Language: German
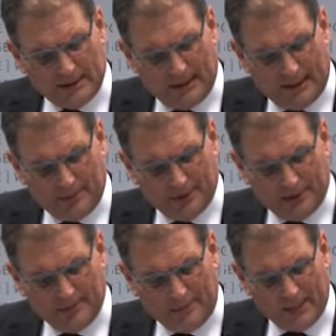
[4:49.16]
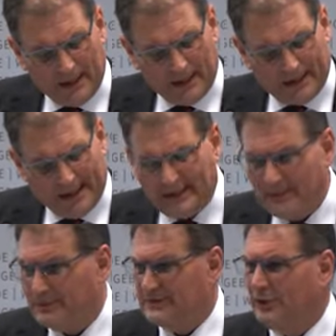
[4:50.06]
haben
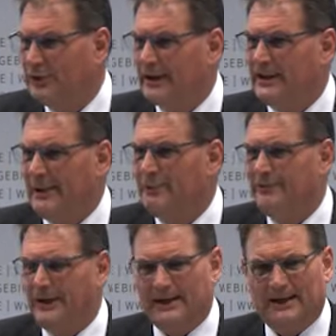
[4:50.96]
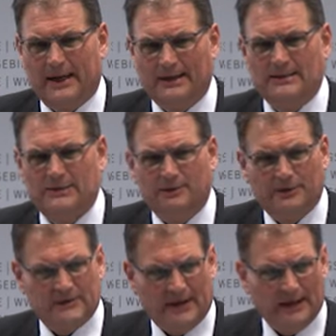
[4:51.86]
keine besonderen Auffälligkeiten zu
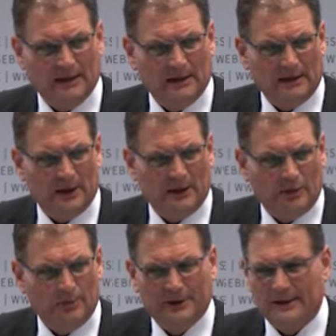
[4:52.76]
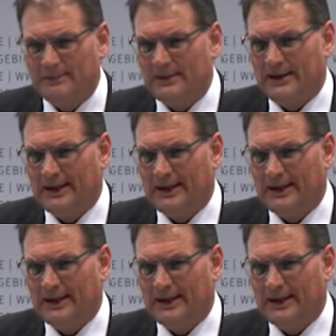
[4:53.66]
verzeichnen gegenüber dem